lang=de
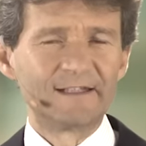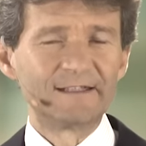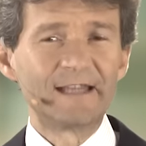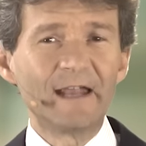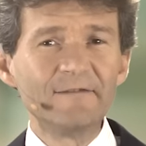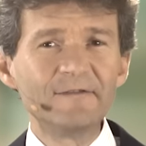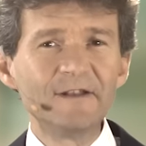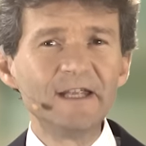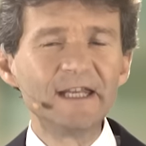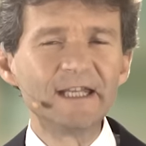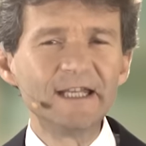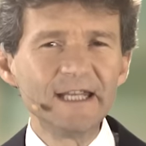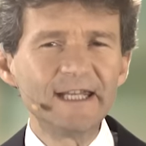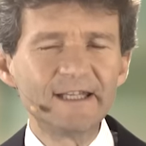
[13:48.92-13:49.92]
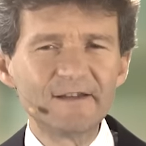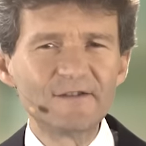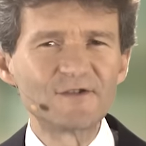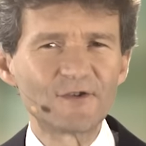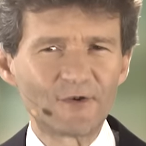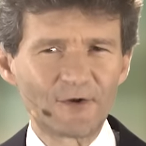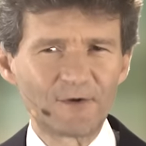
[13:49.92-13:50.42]
dann, wenn ich nicht
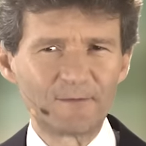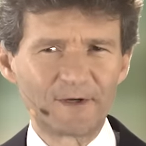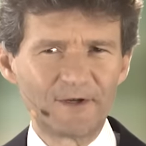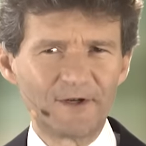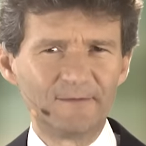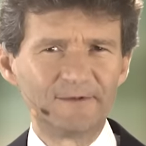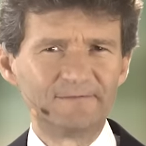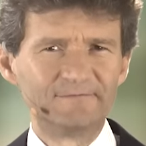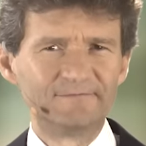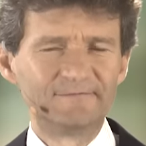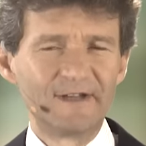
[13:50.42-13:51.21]
zurückbekomme,